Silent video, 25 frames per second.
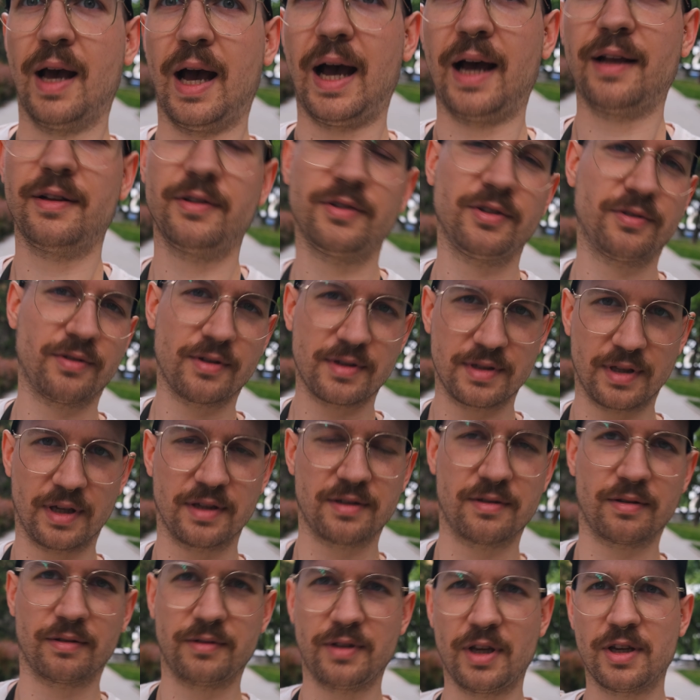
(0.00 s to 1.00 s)
Ale nie to jest
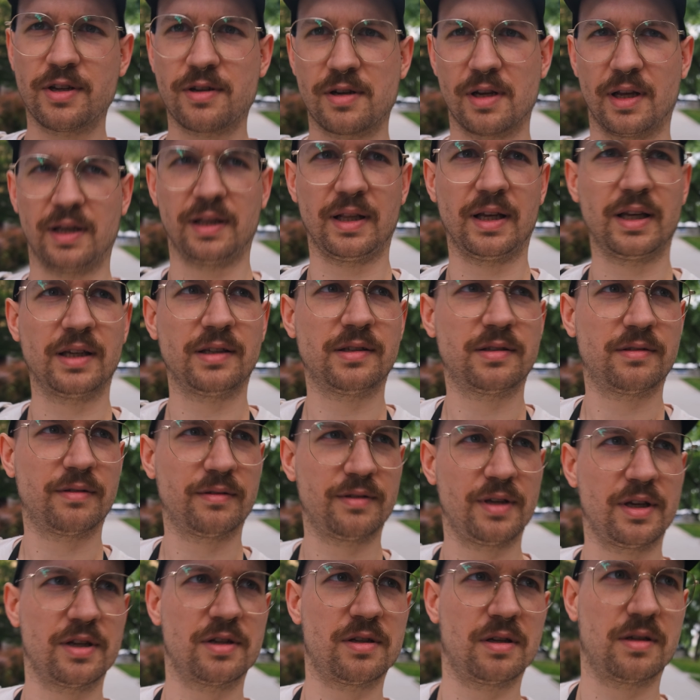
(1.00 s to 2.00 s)
najistotniejsze.
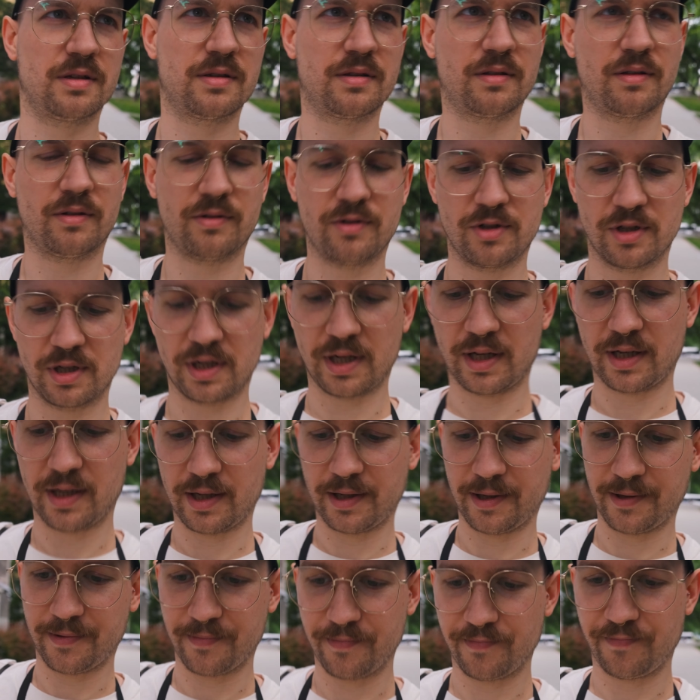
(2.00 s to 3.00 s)
Najistotniejsze jest to,
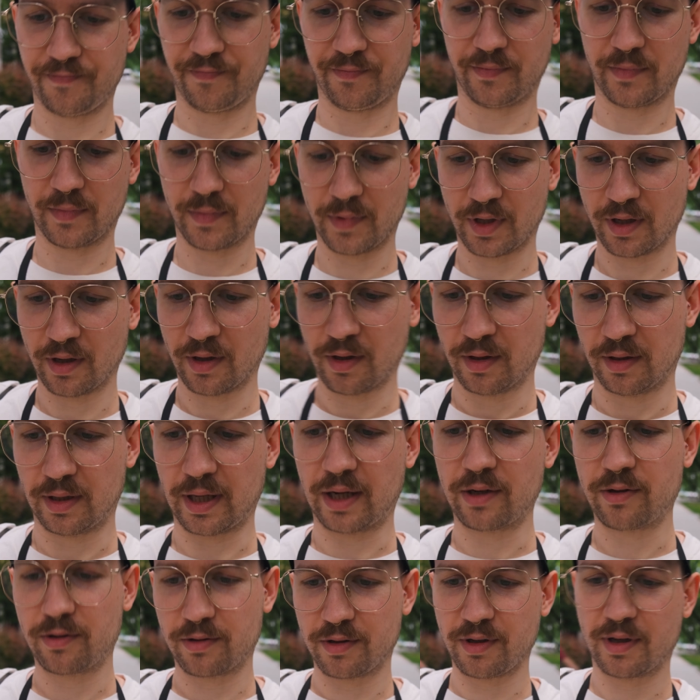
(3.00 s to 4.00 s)
że mm,
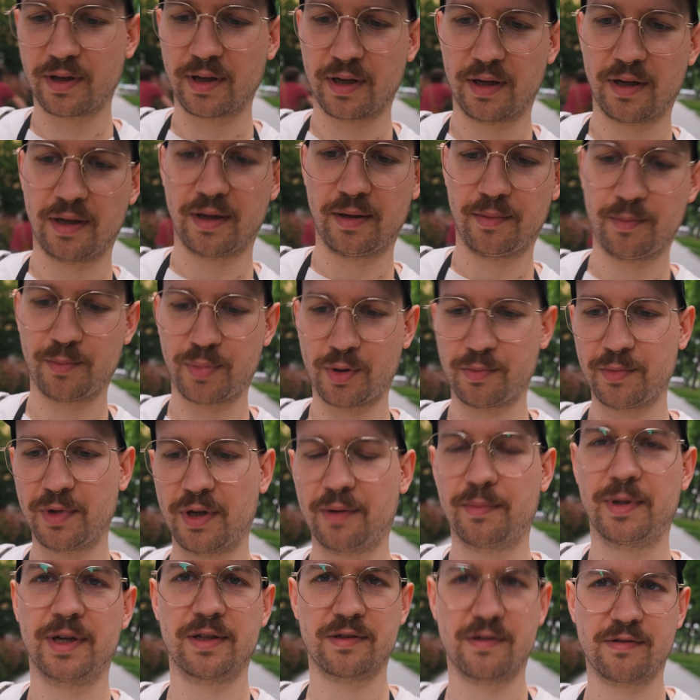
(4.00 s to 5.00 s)
ta logika
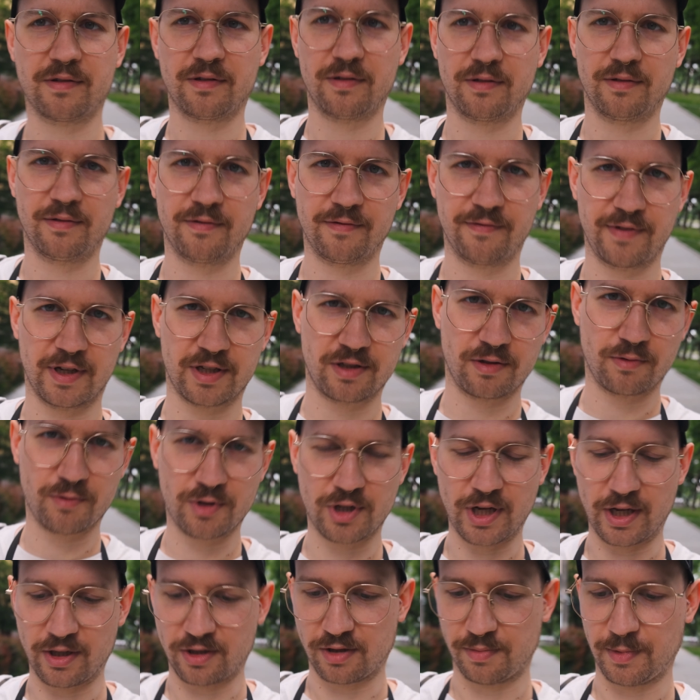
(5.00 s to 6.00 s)
pomija bardzo ważną
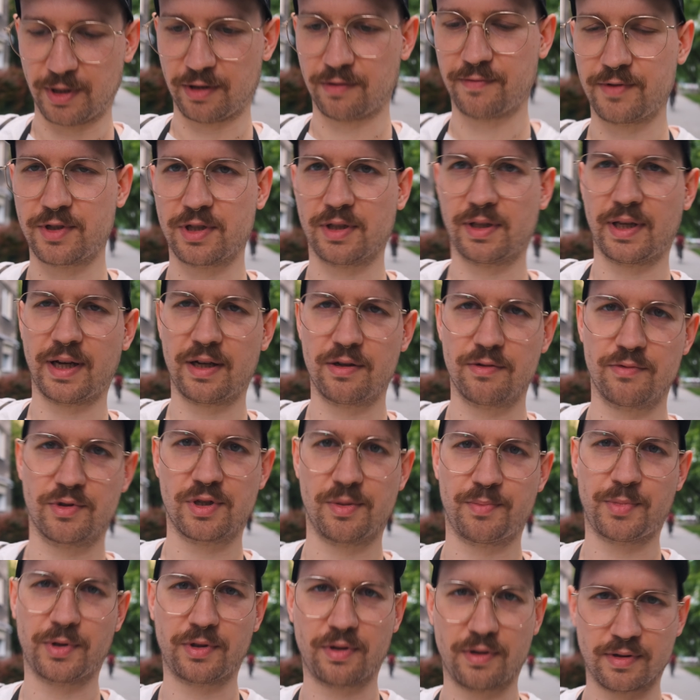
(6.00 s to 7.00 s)
rzecz, mianowicie taką,
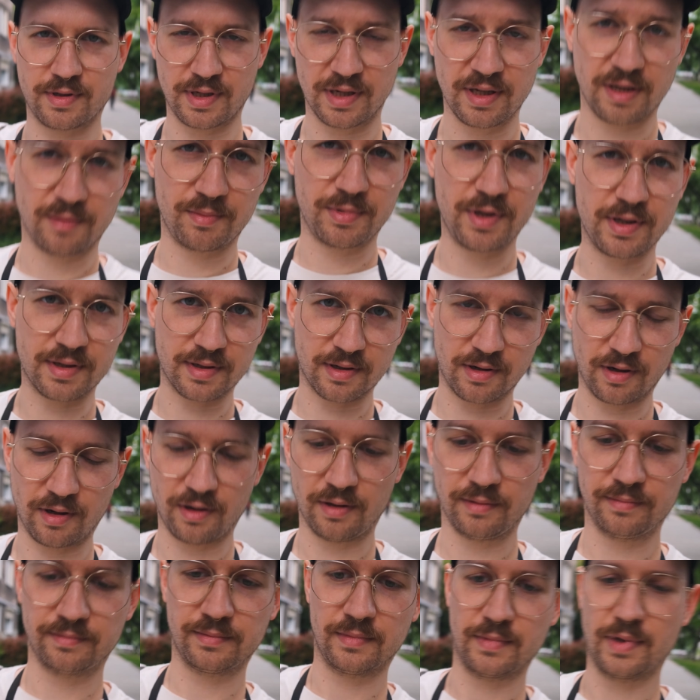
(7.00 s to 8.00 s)
że podchodzenie
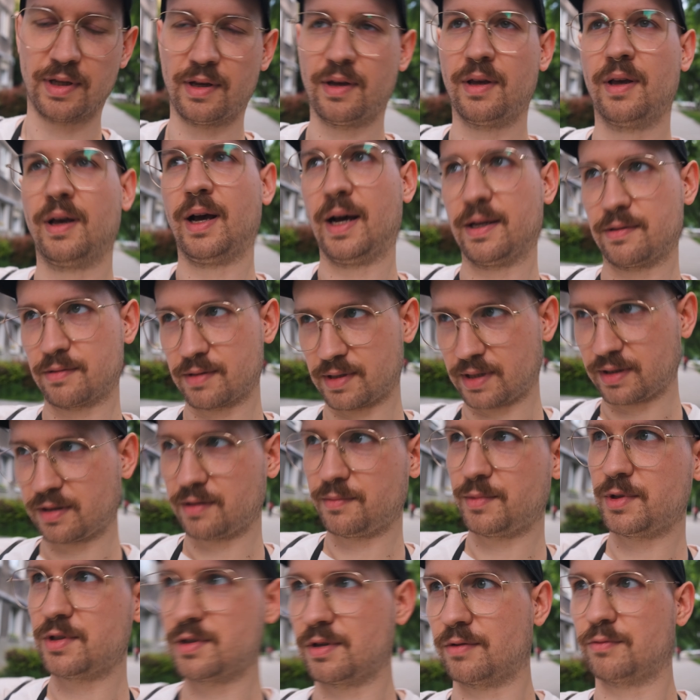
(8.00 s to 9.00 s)
blisko, a co za
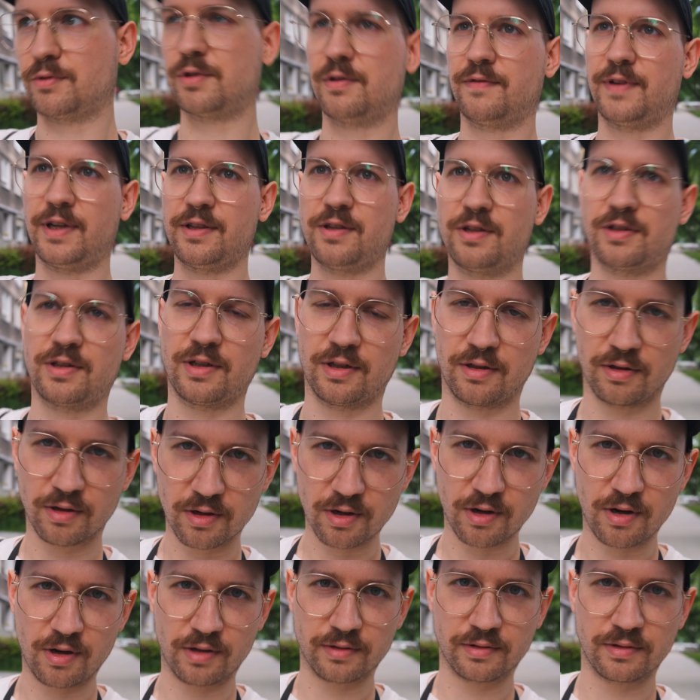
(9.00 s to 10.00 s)
tym idzie używanie
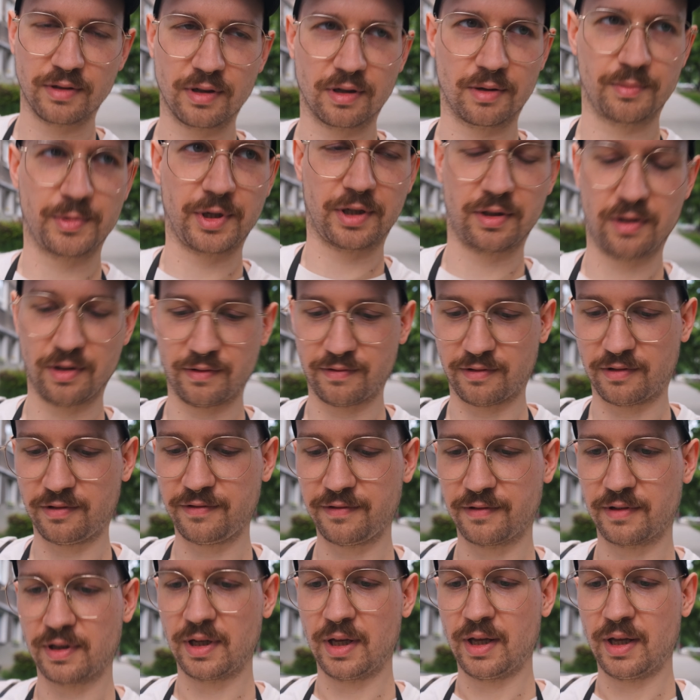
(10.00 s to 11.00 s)
szerokokątnych obiektywów,